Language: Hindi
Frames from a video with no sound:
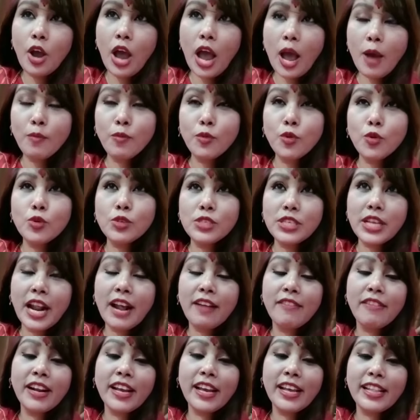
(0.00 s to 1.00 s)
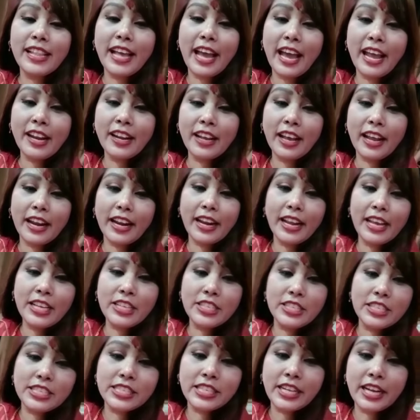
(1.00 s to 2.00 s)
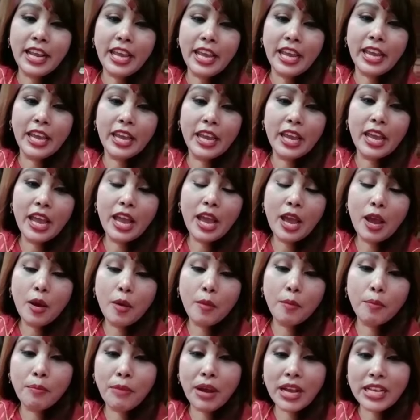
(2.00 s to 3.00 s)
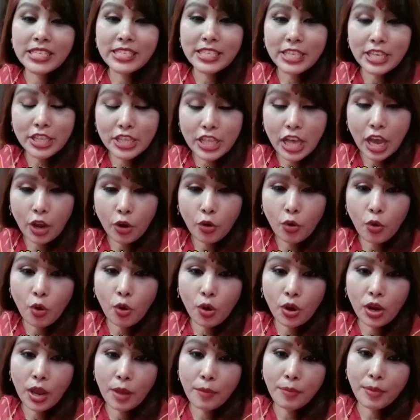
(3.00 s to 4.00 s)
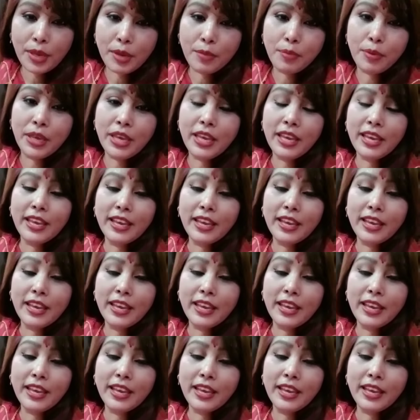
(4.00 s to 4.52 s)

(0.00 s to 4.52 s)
हम उस रावण का दहन कर रहे हैं जिसने माँ सीता को कभी भी